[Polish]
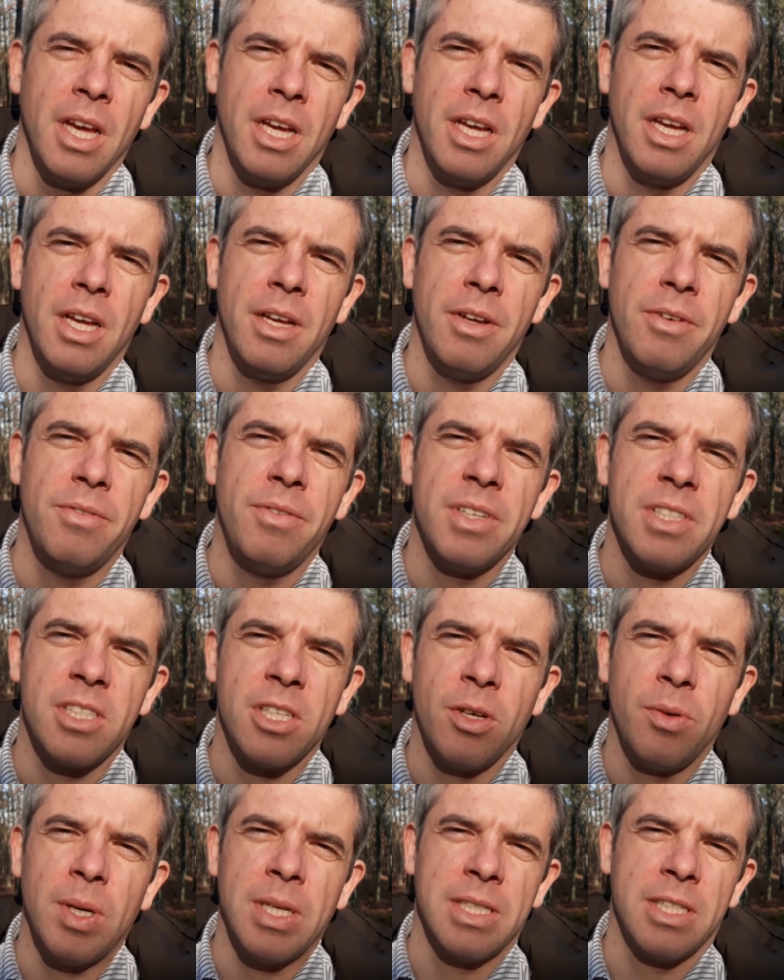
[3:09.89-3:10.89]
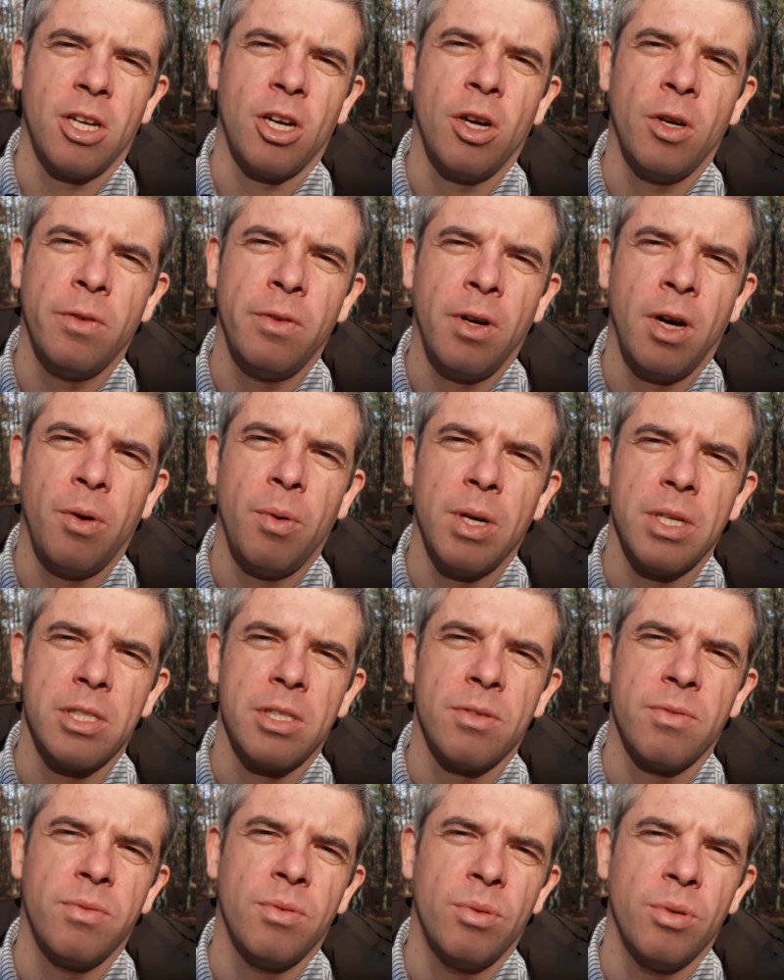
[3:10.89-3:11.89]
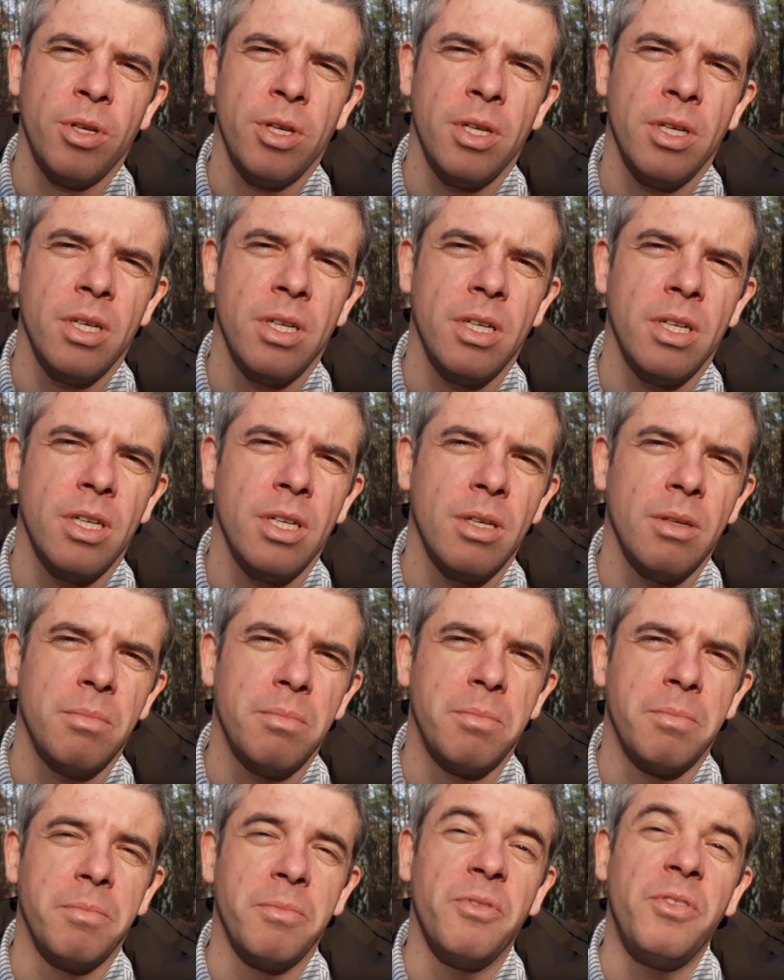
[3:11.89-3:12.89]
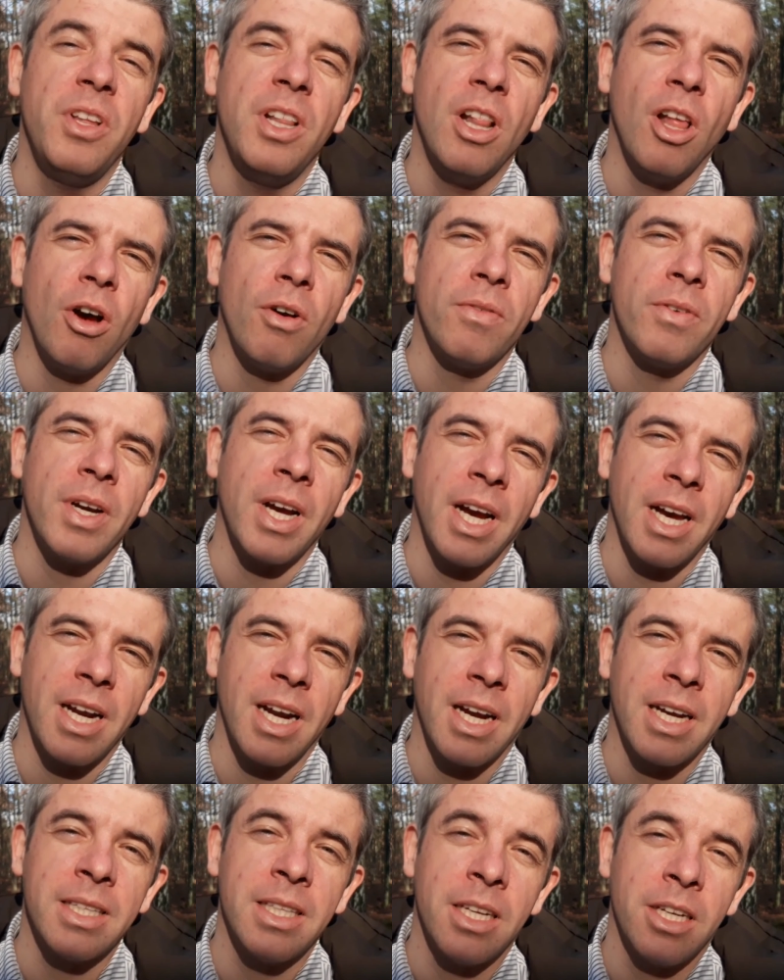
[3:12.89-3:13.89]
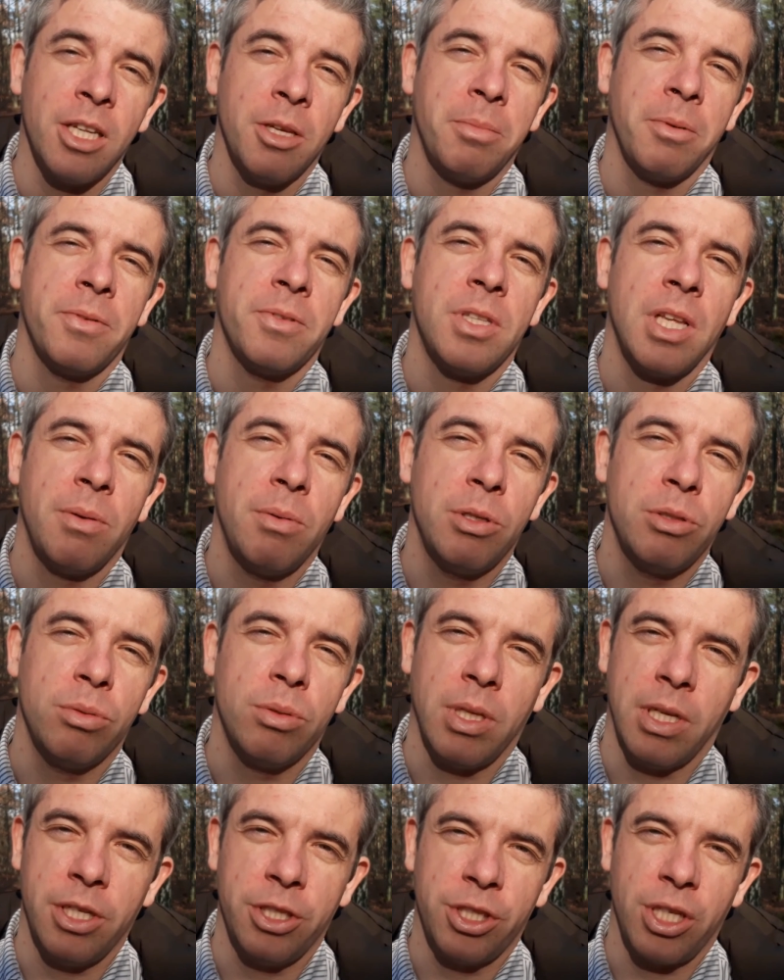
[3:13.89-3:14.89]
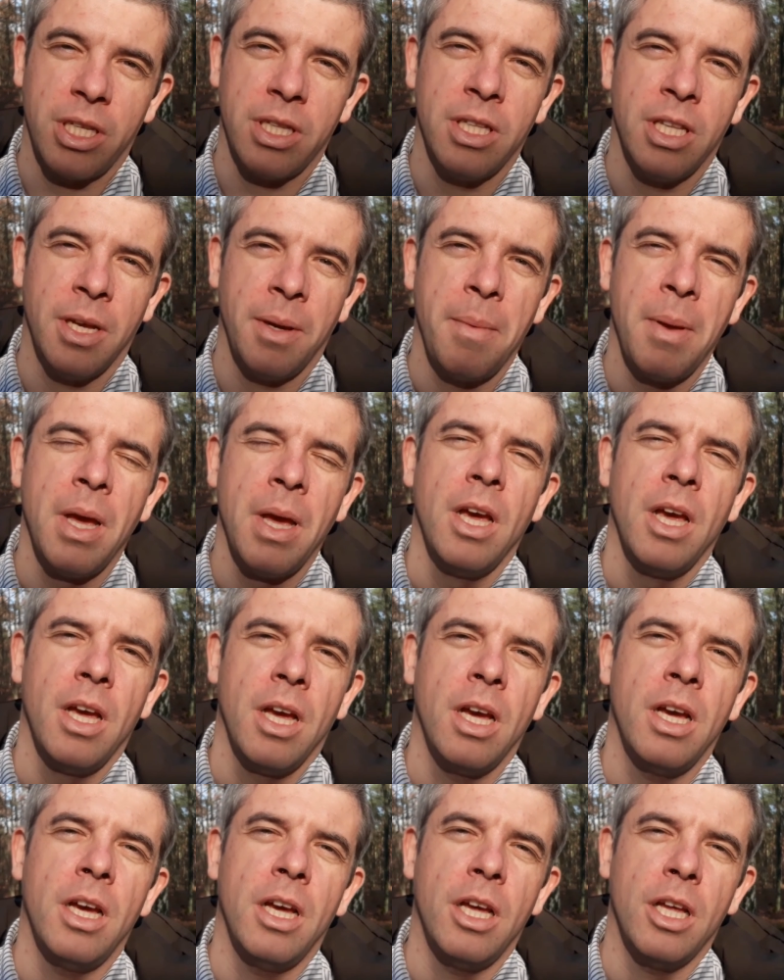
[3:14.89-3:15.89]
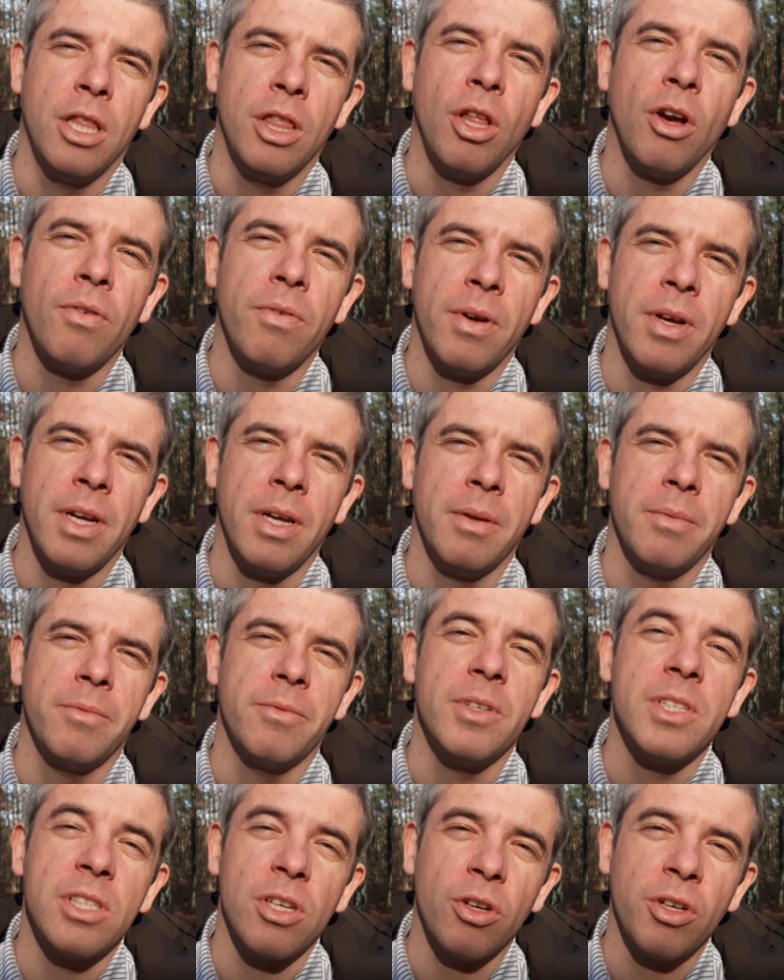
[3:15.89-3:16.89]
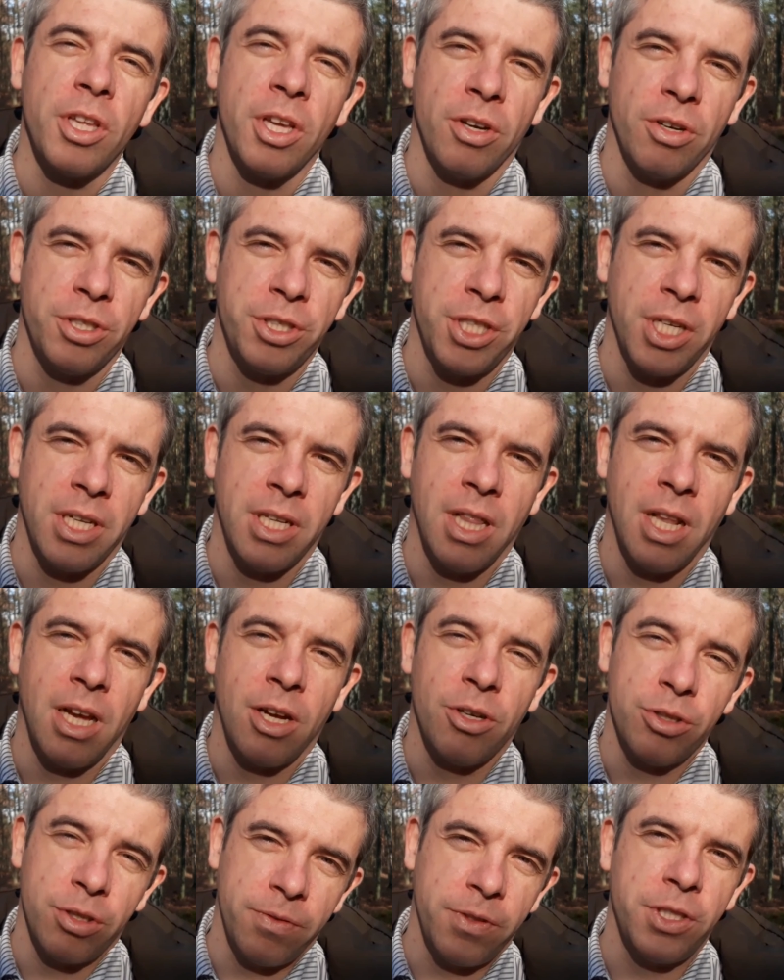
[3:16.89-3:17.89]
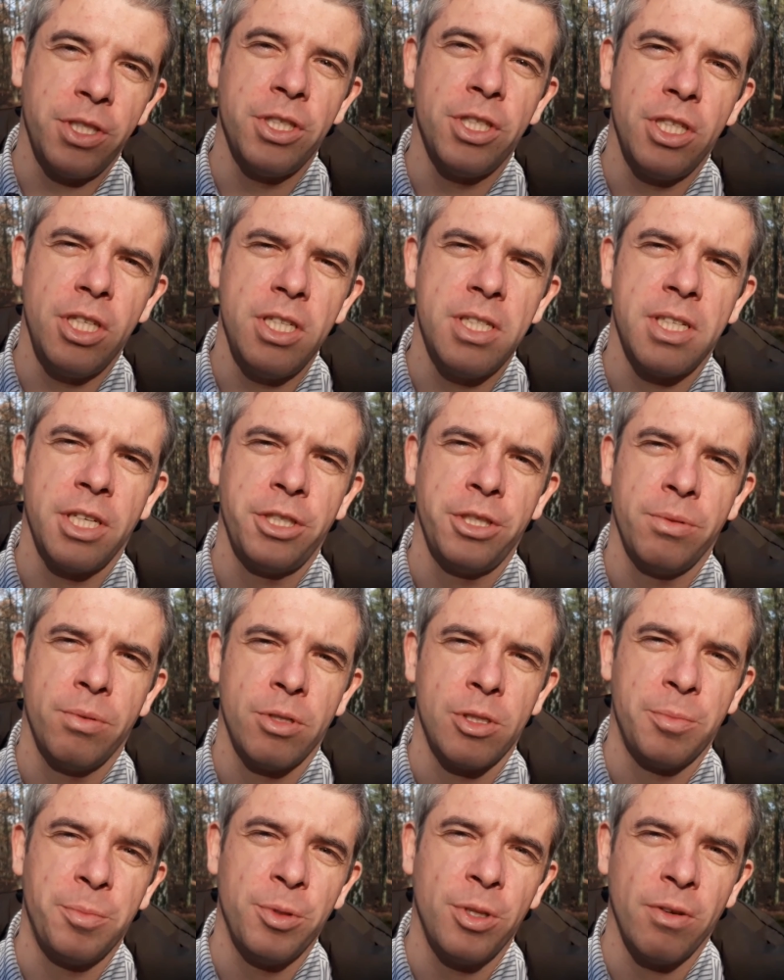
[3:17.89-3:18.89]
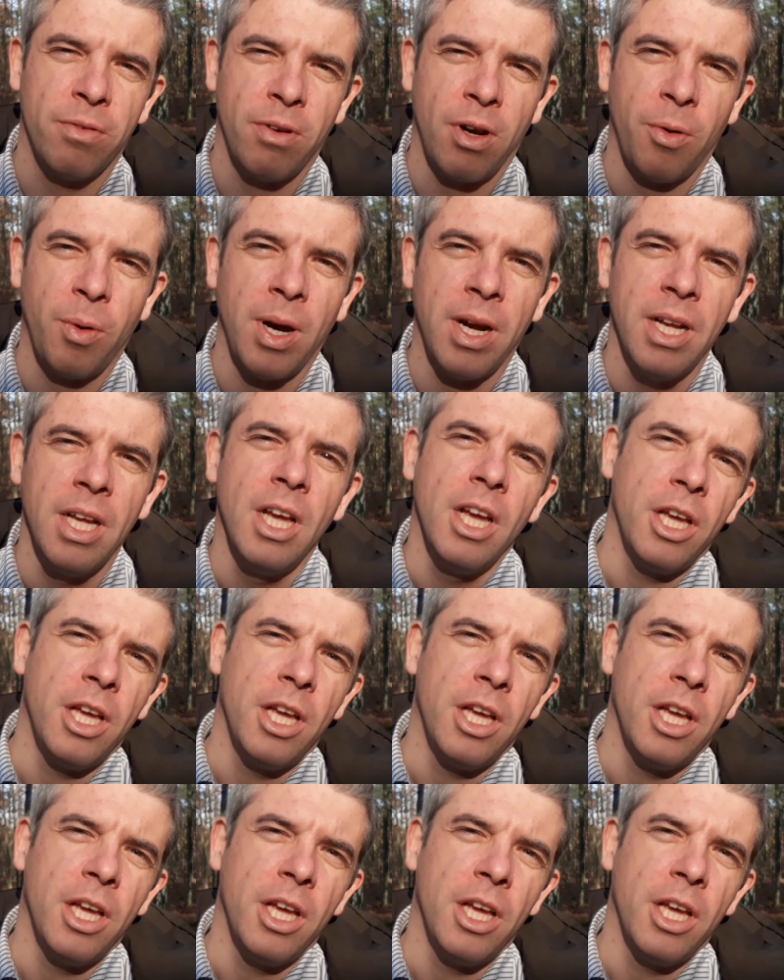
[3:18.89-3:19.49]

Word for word: Y, wesoła zachowała swój y, wilowy charakter, nie powstały tutaj żadne e, nowe, wysokie osiedla. Oczywiście dzielnica się rozbudowała.